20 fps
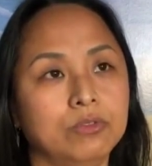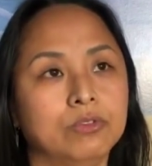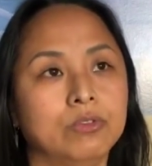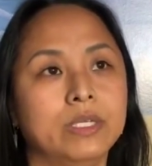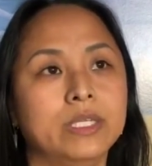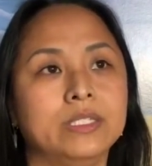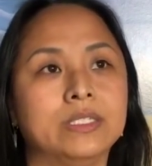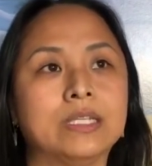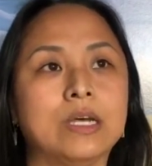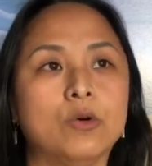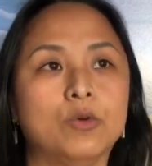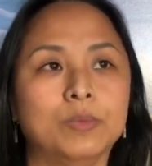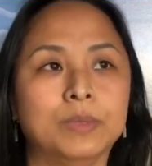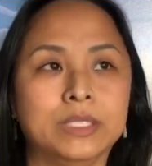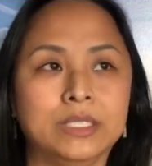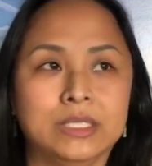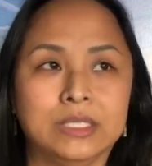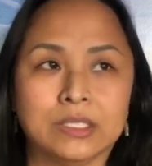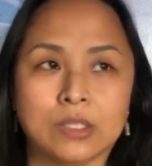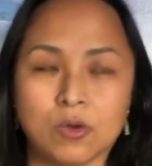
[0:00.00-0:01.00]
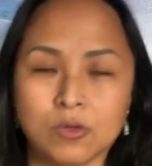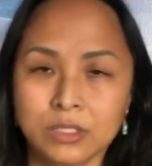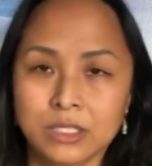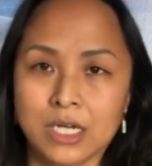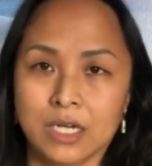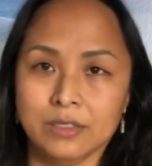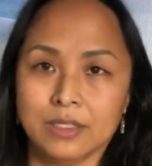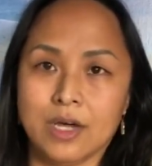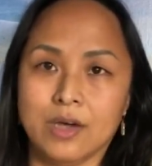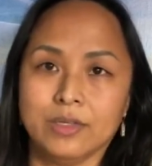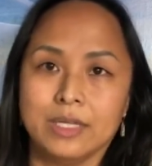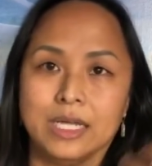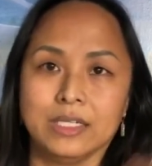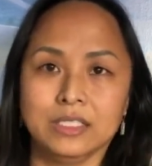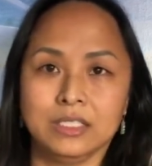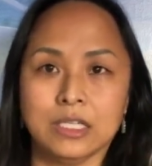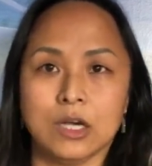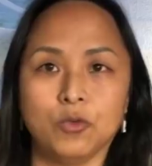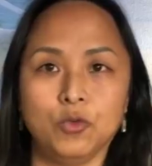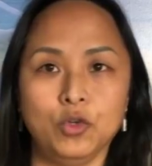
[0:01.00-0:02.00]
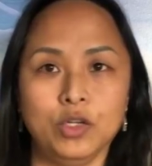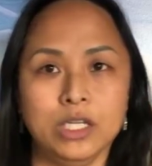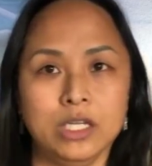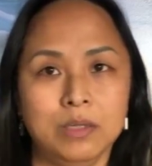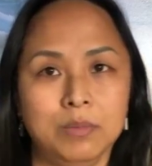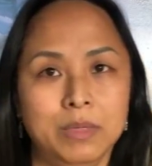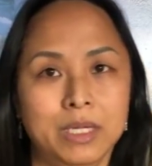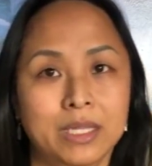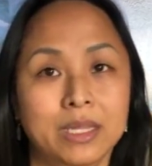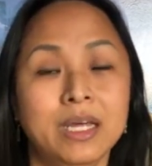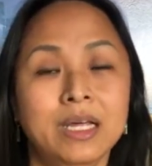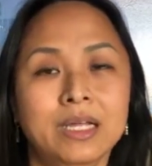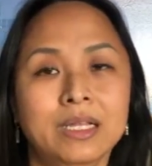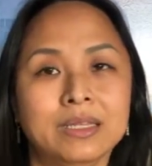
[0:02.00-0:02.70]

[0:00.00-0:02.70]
所以在我们从小到大的教育里面，